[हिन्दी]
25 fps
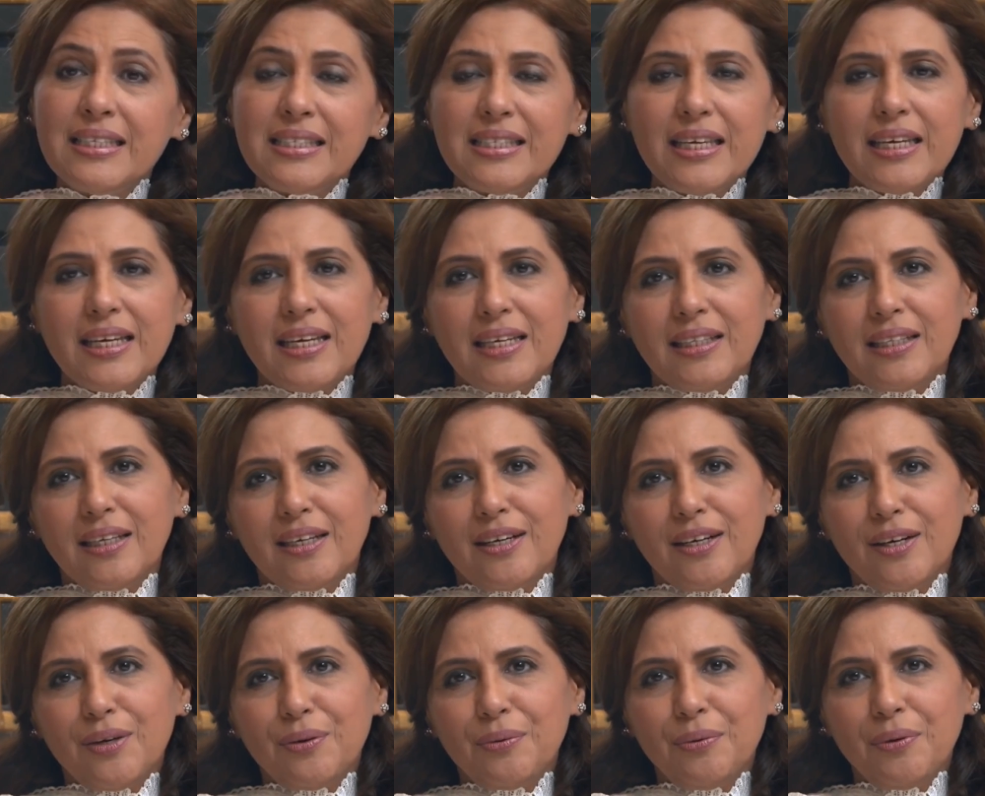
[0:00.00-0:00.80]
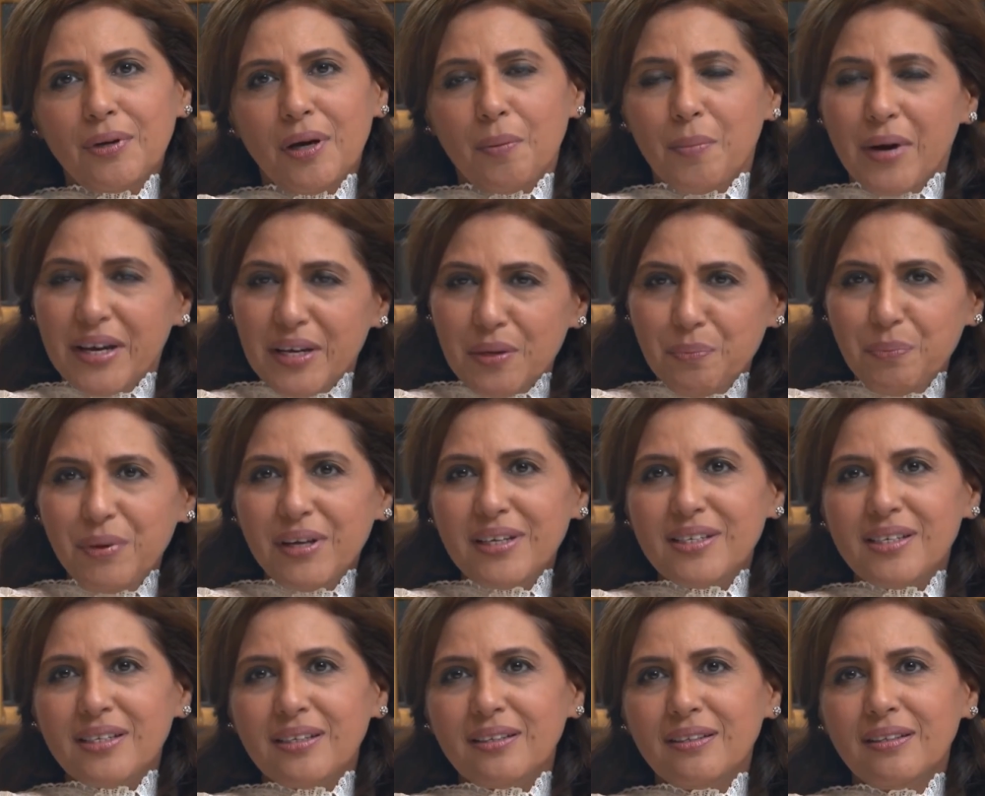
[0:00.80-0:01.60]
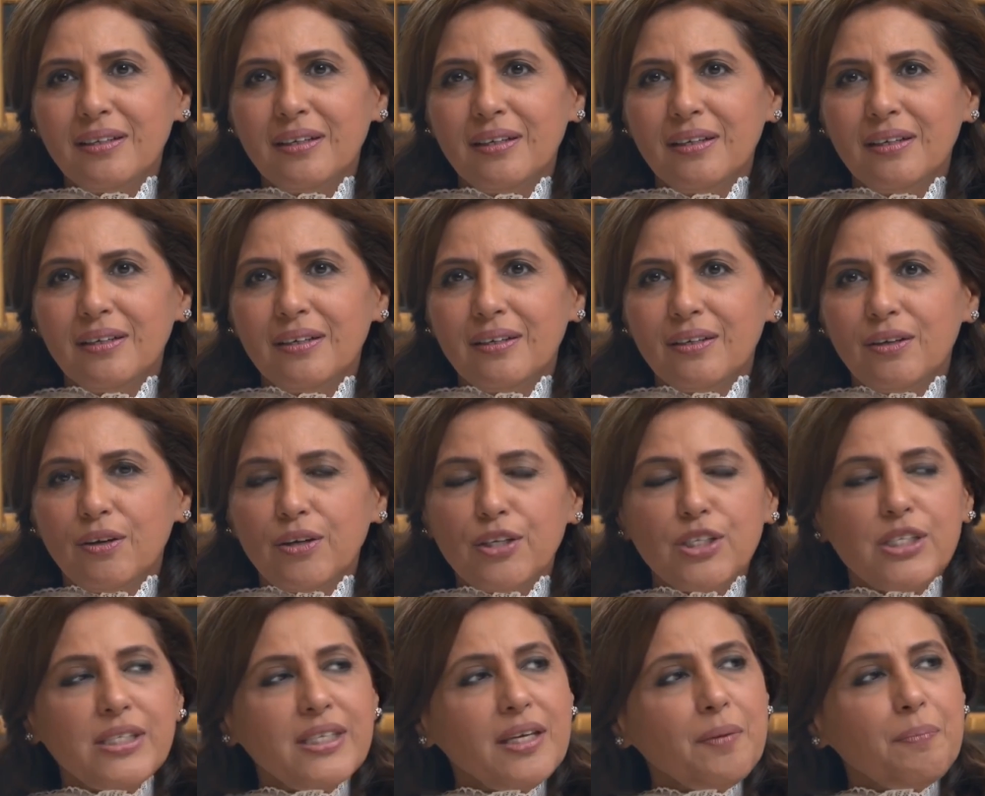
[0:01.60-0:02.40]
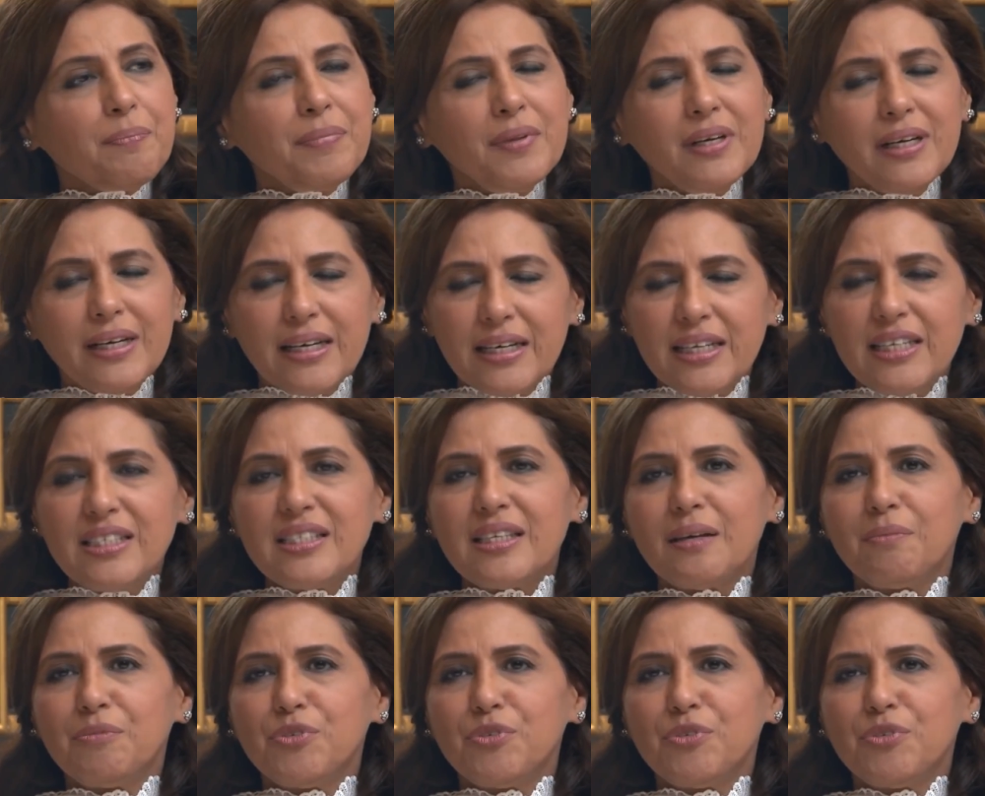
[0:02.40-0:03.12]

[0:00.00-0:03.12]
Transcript: अलीजे की तरह हो हमारी बेटी और इसे अपना घर ही